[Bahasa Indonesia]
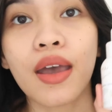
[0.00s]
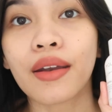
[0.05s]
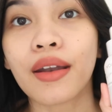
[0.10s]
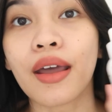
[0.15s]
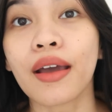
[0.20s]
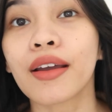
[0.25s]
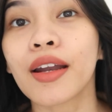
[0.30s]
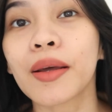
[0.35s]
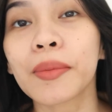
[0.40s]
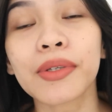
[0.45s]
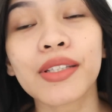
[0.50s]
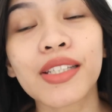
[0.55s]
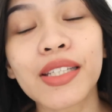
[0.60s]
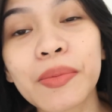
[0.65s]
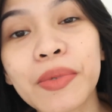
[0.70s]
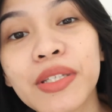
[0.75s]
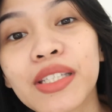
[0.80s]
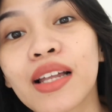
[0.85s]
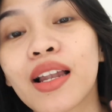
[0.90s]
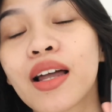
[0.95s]
Nah, kenapa
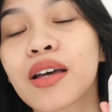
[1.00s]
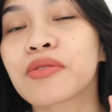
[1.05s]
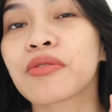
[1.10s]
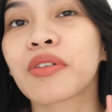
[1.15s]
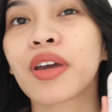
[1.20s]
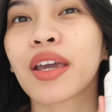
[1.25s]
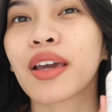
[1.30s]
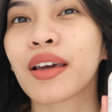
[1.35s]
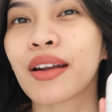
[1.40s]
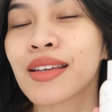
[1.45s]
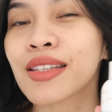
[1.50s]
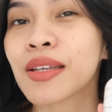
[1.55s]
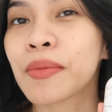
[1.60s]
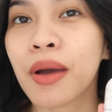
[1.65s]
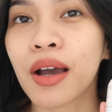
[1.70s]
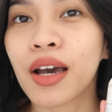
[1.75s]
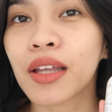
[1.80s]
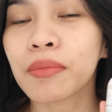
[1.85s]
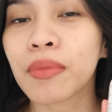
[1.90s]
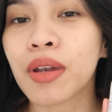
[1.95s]
sih bisa langsung kayak kerasa
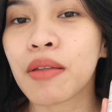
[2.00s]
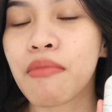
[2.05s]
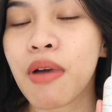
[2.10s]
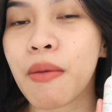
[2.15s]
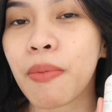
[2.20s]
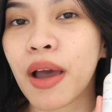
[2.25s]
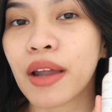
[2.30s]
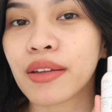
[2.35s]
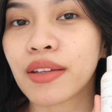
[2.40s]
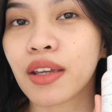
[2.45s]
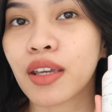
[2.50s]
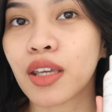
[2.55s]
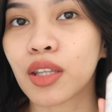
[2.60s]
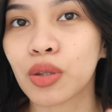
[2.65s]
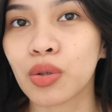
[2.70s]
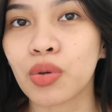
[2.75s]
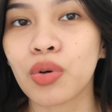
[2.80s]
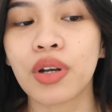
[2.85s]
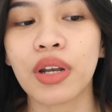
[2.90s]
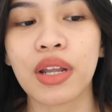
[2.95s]
banget melembabkannya
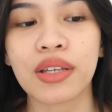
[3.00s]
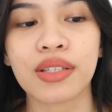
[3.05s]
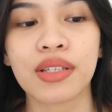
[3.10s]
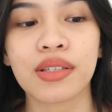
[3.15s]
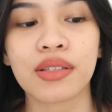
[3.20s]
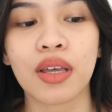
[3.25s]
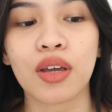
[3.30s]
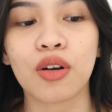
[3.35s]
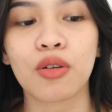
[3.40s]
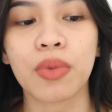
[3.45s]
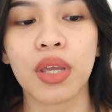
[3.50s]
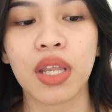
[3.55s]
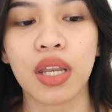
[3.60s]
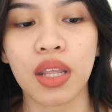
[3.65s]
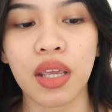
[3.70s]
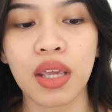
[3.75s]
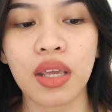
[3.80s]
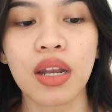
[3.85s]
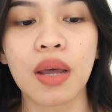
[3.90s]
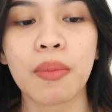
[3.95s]
gitu? Nah, si serum
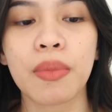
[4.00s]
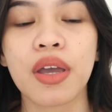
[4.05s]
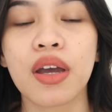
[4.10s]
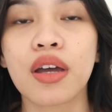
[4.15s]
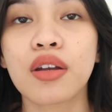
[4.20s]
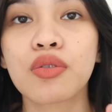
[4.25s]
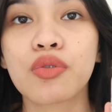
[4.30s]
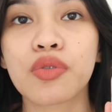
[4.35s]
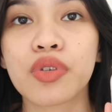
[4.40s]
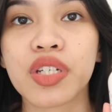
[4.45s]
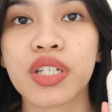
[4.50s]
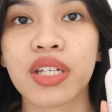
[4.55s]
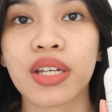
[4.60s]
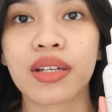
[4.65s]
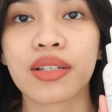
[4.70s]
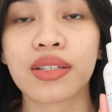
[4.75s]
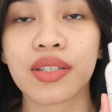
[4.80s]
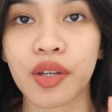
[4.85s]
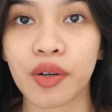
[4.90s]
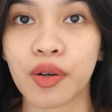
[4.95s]
ini namanya kan
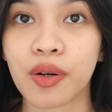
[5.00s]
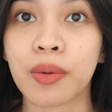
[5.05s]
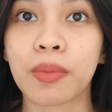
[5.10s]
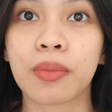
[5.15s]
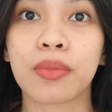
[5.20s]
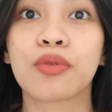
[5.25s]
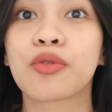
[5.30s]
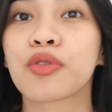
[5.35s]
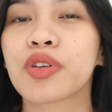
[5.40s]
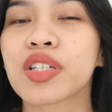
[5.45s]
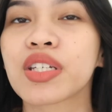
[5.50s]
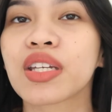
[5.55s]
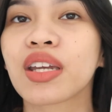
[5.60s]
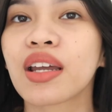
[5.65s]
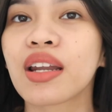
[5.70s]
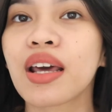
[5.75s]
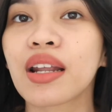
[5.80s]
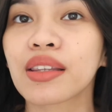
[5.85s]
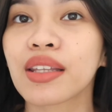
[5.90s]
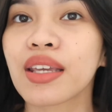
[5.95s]
nourishing serum. Nourishing
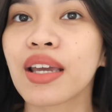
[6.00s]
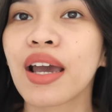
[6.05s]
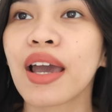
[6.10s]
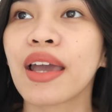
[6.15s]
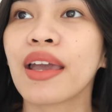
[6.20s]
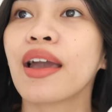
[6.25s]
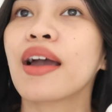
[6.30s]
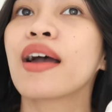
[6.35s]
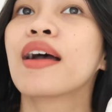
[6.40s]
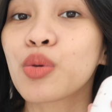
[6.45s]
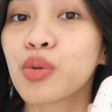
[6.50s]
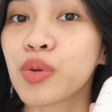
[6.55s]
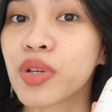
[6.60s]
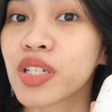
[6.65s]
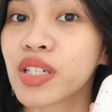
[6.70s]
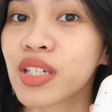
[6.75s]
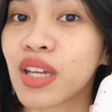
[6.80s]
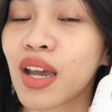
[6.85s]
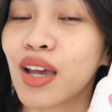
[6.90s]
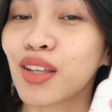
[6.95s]
kan artinya kayak
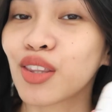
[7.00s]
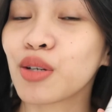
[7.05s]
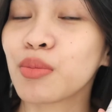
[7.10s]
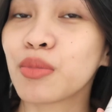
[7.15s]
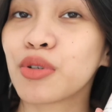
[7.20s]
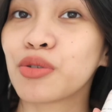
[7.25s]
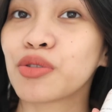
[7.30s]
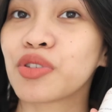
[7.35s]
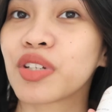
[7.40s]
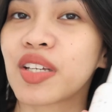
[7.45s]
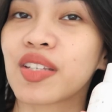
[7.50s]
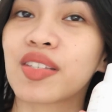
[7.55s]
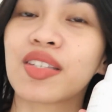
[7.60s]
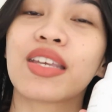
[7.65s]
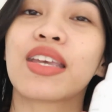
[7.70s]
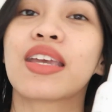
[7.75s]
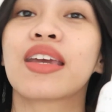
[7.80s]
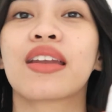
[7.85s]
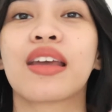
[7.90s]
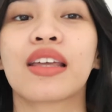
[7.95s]
nourish ya atau
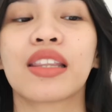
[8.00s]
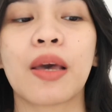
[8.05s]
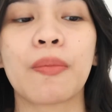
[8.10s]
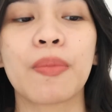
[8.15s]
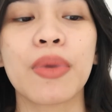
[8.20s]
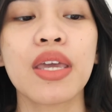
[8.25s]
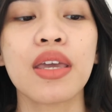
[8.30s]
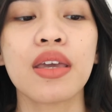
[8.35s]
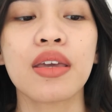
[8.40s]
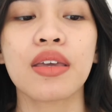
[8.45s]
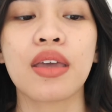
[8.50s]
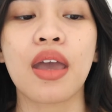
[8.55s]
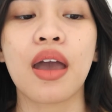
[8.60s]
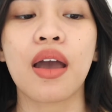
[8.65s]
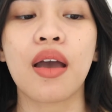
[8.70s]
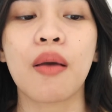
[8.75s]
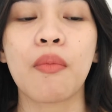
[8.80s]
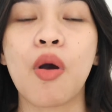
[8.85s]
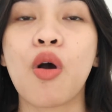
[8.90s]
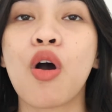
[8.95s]
menutrisi. Nah, tapi
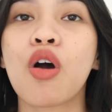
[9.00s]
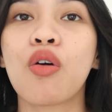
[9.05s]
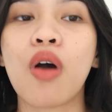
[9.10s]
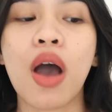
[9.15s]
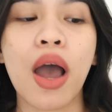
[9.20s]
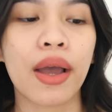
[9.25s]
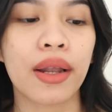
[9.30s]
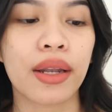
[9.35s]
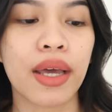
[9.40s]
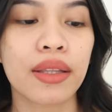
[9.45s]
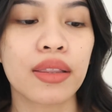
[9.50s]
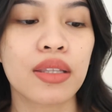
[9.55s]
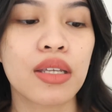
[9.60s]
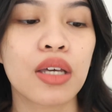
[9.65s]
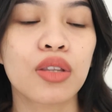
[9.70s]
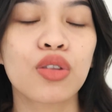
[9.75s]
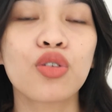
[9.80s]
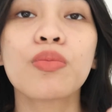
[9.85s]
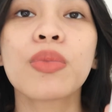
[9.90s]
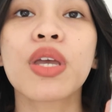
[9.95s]
yang mau aku highlight
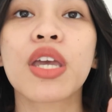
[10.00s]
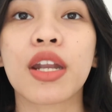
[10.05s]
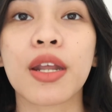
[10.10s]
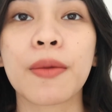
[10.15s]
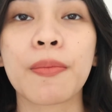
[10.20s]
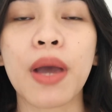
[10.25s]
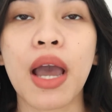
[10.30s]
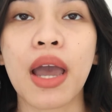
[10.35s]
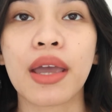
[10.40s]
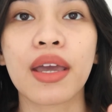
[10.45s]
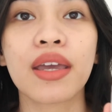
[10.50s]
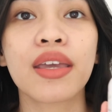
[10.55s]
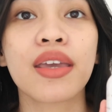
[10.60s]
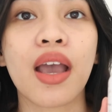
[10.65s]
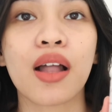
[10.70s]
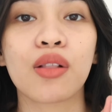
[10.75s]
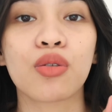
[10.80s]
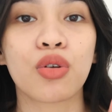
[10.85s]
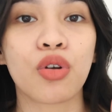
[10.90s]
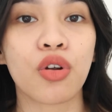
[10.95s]
dia tuh mirip kayak
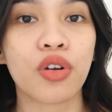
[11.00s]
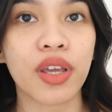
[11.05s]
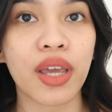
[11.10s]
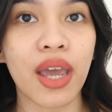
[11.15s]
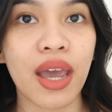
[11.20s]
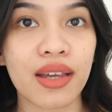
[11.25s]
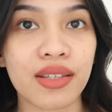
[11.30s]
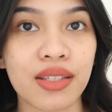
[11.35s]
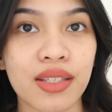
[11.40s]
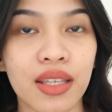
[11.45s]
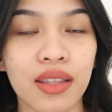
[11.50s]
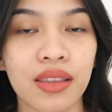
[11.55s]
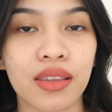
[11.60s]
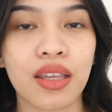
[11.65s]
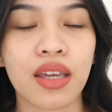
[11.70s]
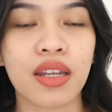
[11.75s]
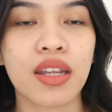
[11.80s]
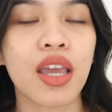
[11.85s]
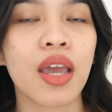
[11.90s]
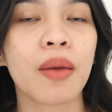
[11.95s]
hyaluronic acid.
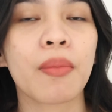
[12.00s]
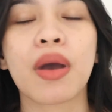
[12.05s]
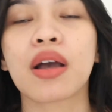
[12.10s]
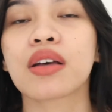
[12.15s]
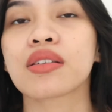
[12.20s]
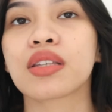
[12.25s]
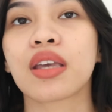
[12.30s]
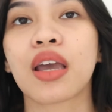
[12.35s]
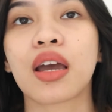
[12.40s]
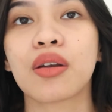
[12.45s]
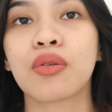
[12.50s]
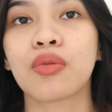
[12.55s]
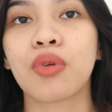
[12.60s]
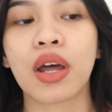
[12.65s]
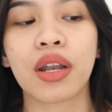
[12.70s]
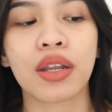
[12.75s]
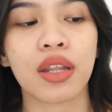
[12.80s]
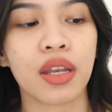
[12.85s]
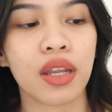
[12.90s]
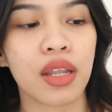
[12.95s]
Jadi emang si
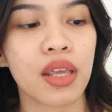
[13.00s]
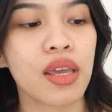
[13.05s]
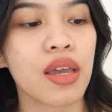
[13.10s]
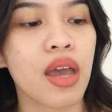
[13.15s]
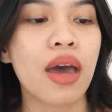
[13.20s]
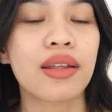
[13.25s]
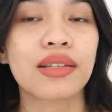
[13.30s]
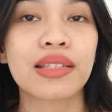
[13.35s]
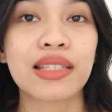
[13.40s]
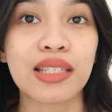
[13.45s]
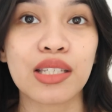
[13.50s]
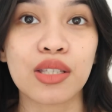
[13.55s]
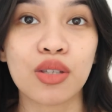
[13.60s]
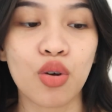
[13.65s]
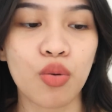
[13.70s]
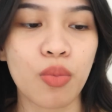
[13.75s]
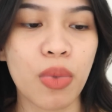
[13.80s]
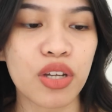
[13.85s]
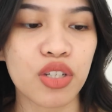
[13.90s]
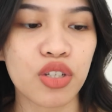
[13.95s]
kandungan ini ada si
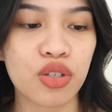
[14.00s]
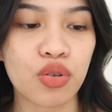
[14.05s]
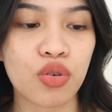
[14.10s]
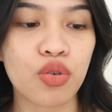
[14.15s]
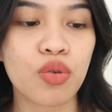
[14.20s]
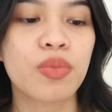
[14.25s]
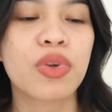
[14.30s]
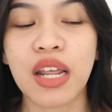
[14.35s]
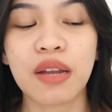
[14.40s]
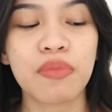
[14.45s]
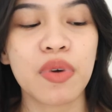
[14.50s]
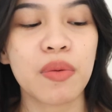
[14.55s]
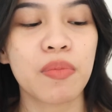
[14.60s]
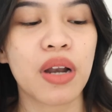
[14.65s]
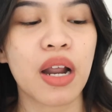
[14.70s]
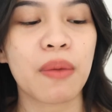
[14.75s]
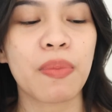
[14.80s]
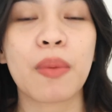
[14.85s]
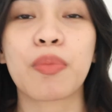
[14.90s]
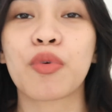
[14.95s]
snow mushroom dan
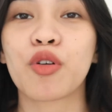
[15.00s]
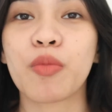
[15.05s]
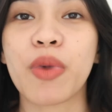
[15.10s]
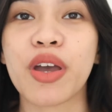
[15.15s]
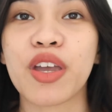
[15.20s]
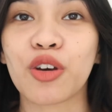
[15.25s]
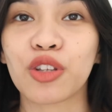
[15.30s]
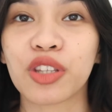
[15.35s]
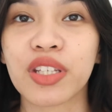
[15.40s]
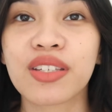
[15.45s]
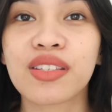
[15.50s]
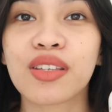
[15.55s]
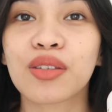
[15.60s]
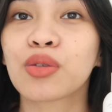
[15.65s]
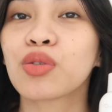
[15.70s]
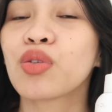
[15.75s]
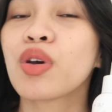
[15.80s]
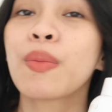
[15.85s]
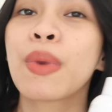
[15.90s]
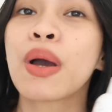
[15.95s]
beberapa probiotics
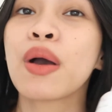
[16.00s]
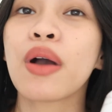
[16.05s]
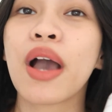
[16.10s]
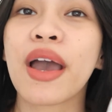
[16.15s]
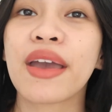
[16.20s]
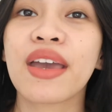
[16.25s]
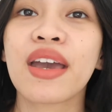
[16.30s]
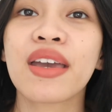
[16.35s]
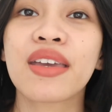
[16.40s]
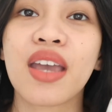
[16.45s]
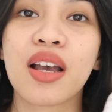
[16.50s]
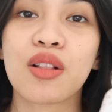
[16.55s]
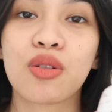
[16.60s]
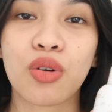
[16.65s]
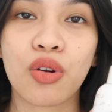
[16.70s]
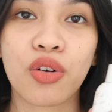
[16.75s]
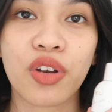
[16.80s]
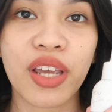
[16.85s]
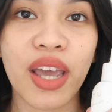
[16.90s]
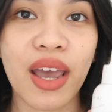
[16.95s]
itu tuh emang kayak
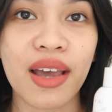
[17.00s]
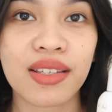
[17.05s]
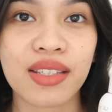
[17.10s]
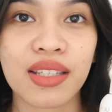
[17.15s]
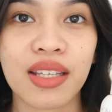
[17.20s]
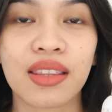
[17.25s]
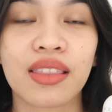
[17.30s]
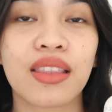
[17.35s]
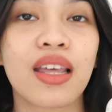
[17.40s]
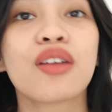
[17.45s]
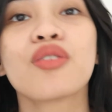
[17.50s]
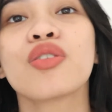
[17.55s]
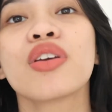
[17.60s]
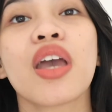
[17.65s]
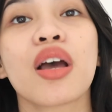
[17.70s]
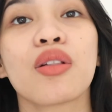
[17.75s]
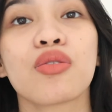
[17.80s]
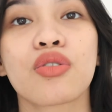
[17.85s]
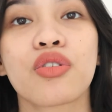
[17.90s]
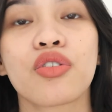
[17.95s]
hyaluronic acid dan
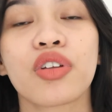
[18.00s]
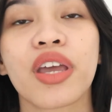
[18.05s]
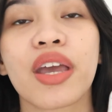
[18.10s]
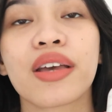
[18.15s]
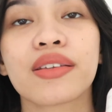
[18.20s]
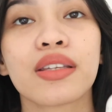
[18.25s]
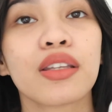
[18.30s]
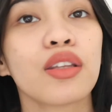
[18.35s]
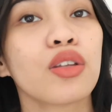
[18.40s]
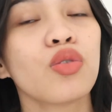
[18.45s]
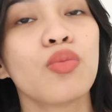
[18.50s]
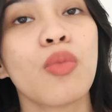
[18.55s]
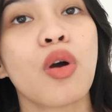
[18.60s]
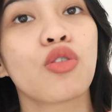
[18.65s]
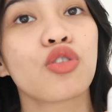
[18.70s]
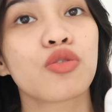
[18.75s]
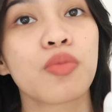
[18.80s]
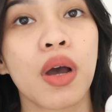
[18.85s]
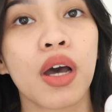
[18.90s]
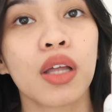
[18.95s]
hyaluronic acid itu
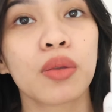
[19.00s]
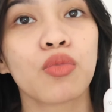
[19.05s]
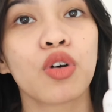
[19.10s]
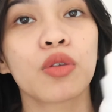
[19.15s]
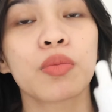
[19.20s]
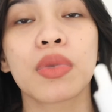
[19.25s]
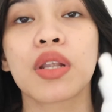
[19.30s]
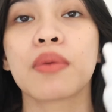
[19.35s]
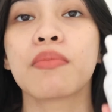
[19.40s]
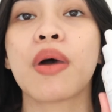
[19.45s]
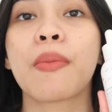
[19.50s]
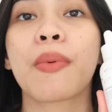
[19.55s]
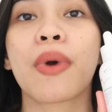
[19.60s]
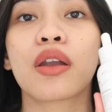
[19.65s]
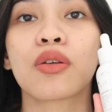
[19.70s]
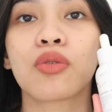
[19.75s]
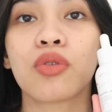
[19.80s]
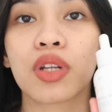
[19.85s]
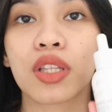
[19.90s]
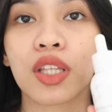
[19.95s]
bagus banget buat
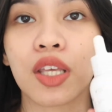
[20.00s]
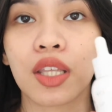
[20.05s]
melembabkan kulit